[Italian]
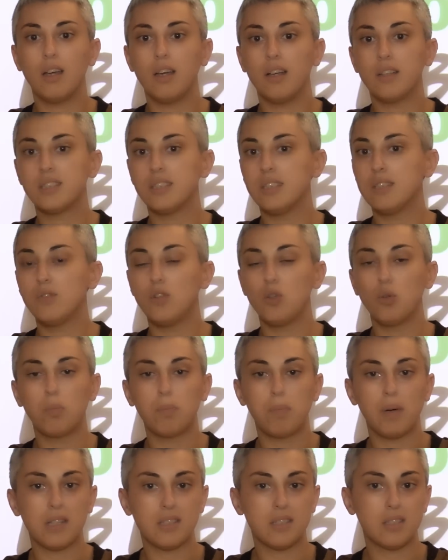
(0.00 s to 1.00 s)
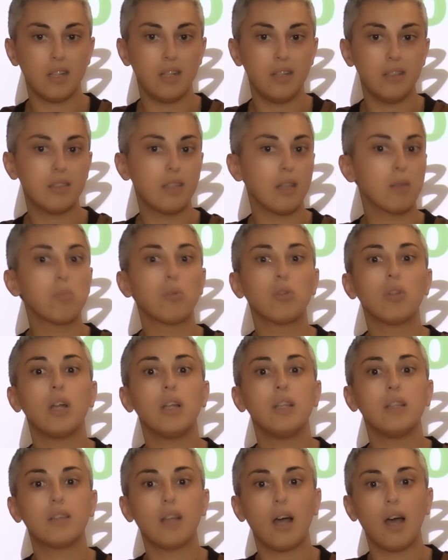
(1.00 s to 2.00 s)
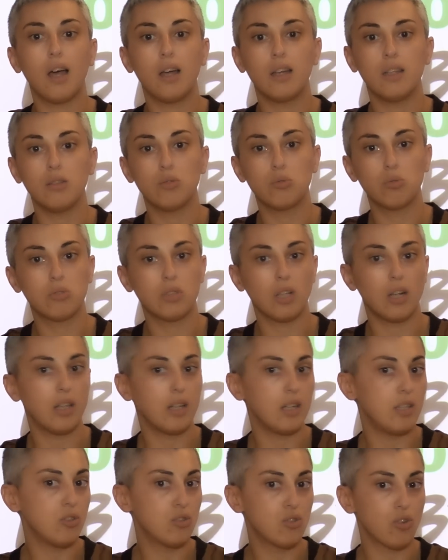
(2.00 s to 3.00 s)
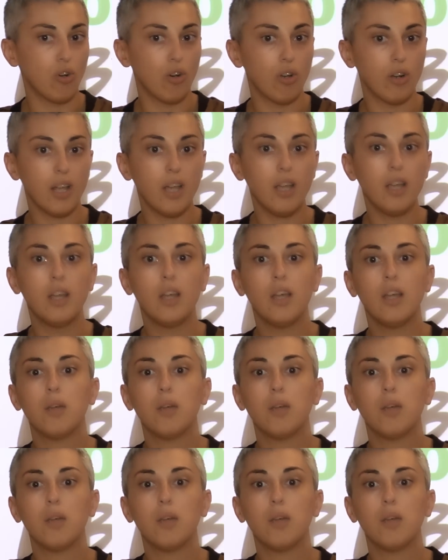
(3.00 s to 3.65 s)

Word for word: eh, si sviluppasse l'intermodalità in tutta la regione,